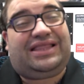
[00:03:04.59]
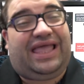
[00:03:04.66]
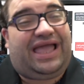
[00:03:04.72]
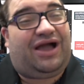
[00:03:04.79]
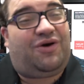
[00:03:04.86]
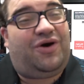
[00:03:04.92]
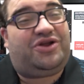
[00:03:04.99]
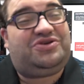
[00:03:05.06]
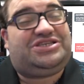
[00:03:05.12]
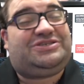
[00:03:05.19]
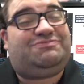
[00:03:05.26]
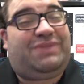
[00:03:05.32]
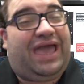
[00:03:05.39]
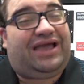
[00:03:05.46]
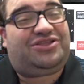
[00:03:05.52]
Tem agora o
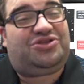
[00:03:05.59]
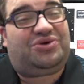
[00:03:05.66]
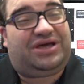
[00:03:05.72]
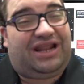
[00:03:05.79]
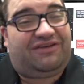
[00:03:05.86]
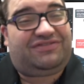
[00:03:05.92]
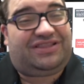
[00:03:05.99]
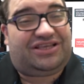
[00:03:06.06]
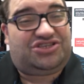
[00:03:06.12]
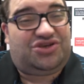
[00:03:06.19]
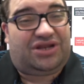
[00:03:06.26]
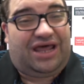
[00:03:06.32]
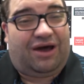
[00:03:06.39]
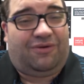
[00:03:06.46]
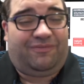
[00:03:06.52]
espectro
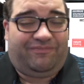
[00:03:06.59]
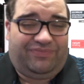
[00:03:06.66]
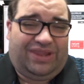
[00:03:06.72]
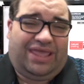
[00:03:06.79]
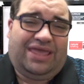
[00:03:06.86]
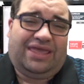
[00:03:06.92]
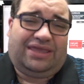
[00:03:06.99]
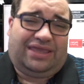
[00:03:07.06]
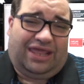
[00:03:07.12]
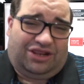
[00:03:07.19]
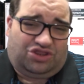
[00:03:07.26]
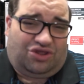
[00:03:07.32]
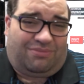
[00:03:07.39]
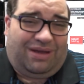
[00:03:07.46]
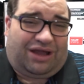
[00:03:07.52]
gravitacional, que
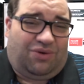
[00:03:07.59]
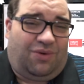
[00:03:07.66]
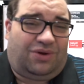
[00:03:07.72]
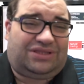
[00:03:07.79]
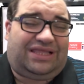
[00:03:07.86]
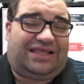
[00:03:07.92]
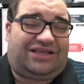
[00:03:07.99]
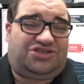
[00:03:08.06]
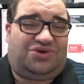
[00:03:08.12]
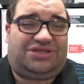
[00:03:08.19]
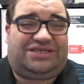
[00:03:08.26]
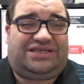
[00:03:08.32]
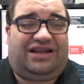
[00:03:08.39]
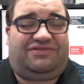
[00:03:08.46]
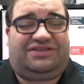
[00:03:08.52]
ele toma conta das
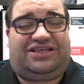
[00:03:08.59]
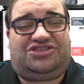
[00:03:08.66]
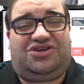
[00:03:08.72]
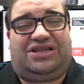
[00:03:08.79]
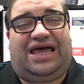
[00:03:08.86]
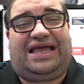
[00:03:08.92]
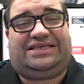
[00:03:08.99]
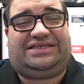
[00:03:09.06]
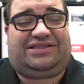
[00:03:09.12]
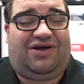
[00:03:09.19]
ondas gravitacionais.